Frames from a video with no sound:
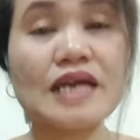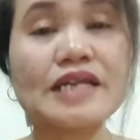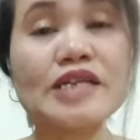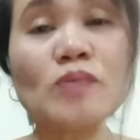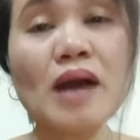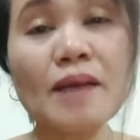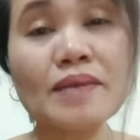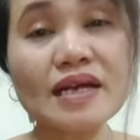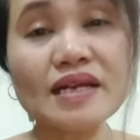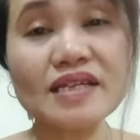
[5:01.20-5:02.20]
Dito mga
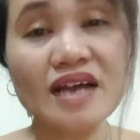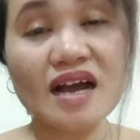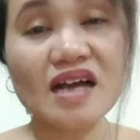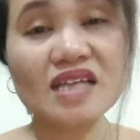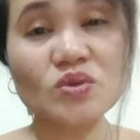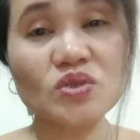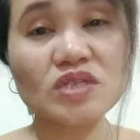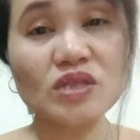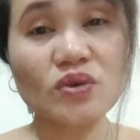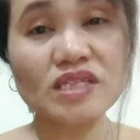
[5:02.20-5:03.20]
kabatang, hindi ka gagastos
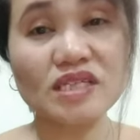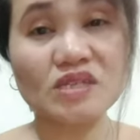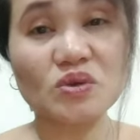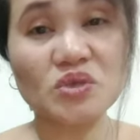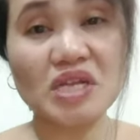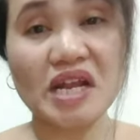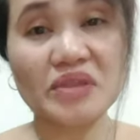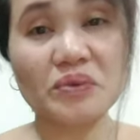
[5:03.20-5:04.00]
dito kasi nasa kusina na